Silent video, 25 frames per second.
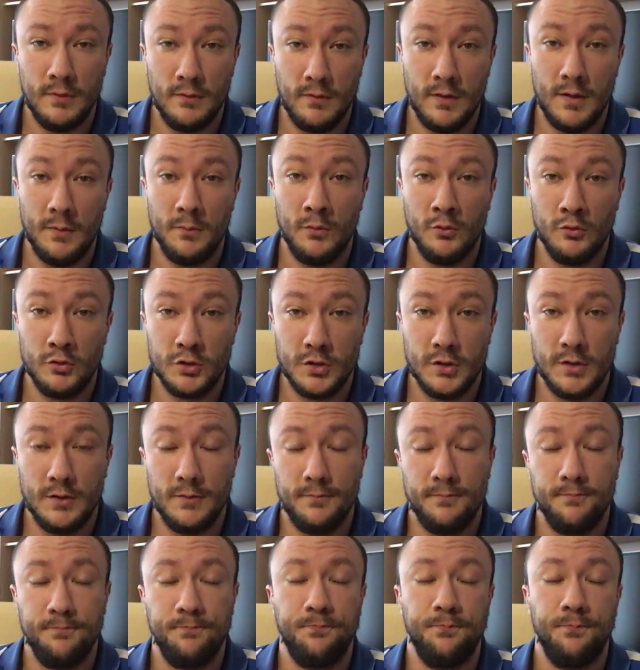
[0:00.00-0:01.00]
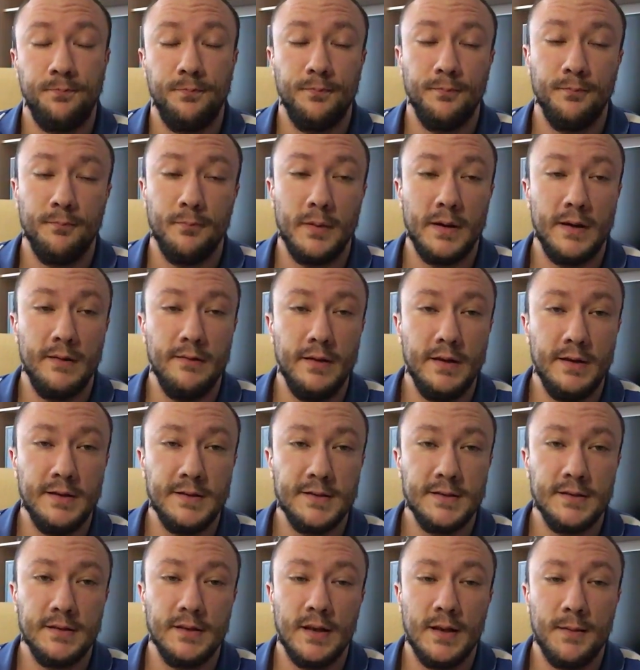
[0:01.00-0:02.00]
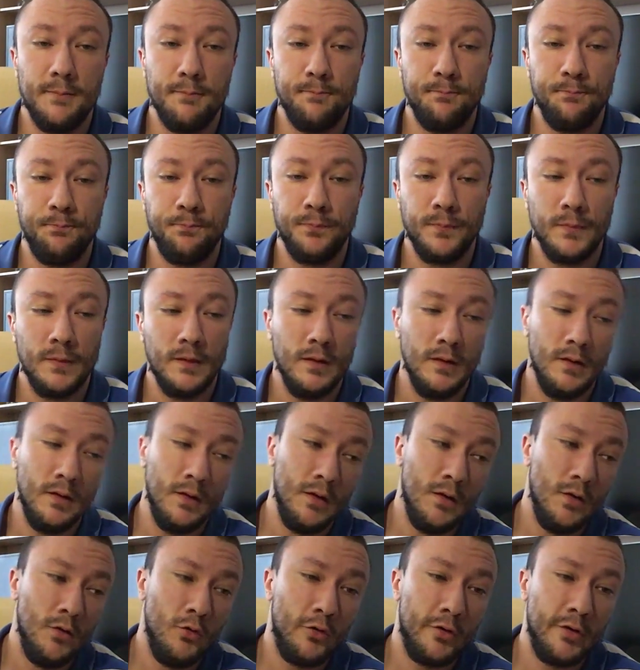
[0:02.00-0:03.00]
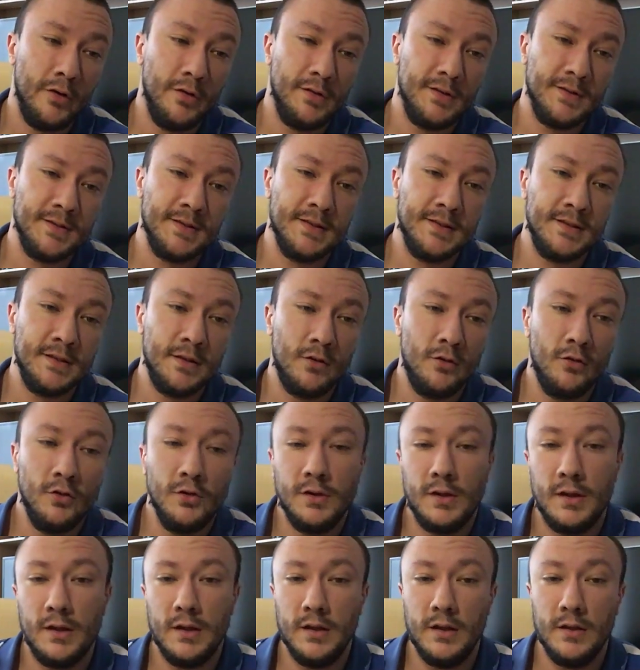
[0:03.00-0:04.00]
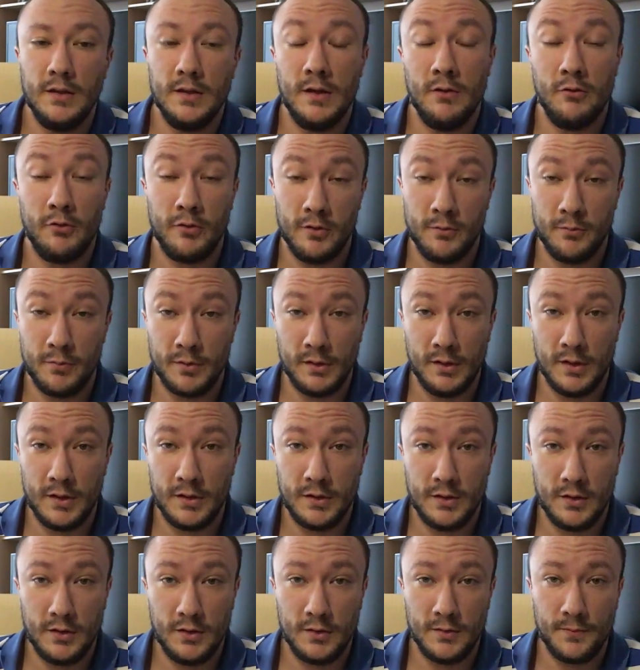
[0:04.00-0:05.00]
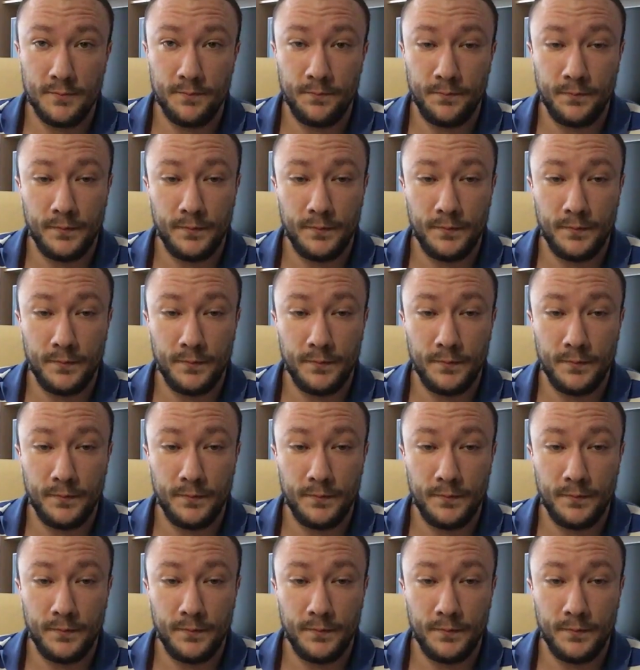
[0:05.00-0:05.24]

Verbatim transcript: вам нужно провериться на уровень тестостерона и на уровень пролактина.